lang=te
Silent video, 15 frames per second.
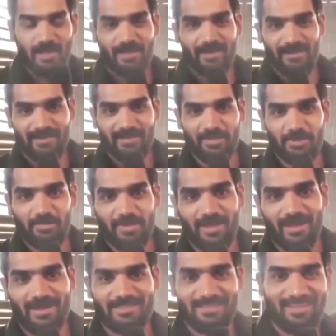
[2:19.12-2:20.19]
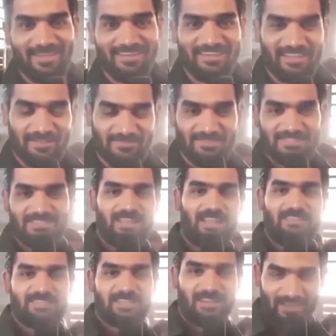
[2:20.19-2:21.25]
హాయ్ అండి నేను మీ కార్తికేయ టీఎఫ్సీసీ
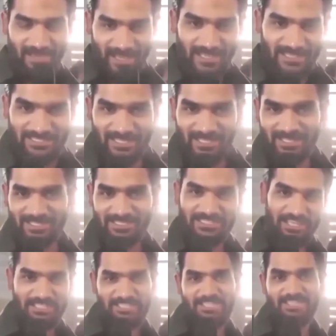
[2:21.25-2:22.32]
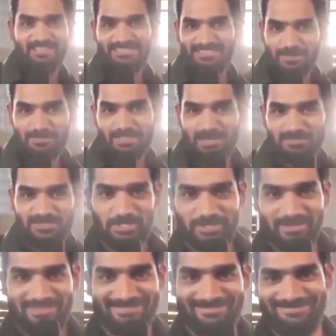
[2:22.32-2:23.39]
లైవ్ ఛానల్ ని లైక్ చేయండి షేర్ చేయండి సబ్స్క్రైబ్
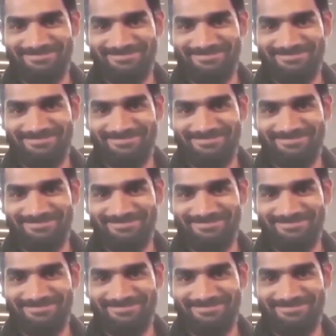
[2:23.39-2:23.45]
చేసుకోండి